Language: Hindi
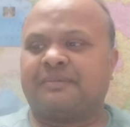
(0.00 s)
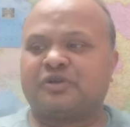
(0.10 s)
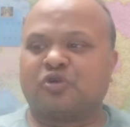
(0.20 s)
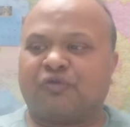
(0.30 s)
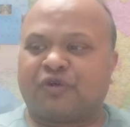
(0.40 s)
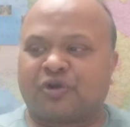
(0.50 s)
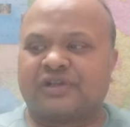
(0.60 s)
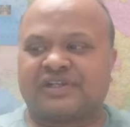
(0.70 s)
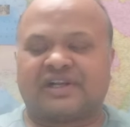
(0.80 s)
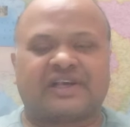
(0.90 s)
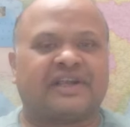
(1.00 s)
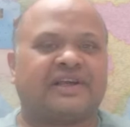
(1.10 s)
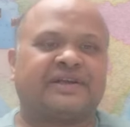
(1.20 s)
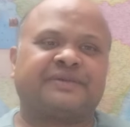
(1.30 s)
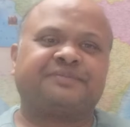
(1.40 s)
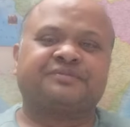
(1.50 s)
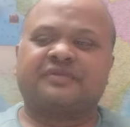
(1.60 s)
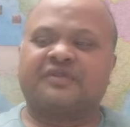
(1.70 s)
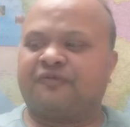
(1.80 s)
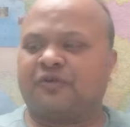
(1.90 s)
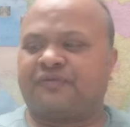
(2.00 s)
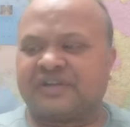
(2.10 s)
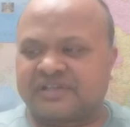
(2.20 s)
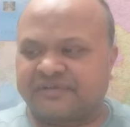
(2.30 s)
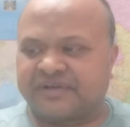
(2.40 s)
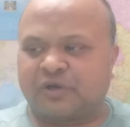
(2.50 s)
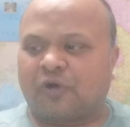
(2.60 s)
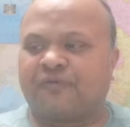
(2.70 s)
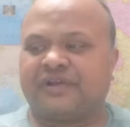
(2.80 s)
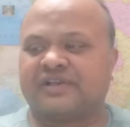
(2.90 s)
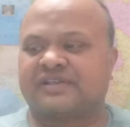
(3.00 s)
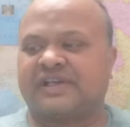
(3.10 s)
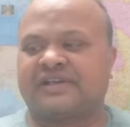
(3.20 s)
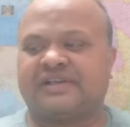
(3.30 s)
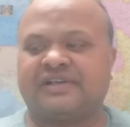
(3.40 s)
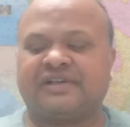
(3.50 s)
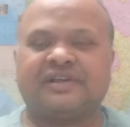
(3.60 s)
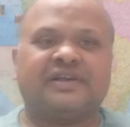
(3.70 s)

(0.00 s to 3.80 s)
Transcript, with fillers: बट जो ओवरऑल रिज़ल्ट आया है वो फिर से वही ऑब्वियस है कि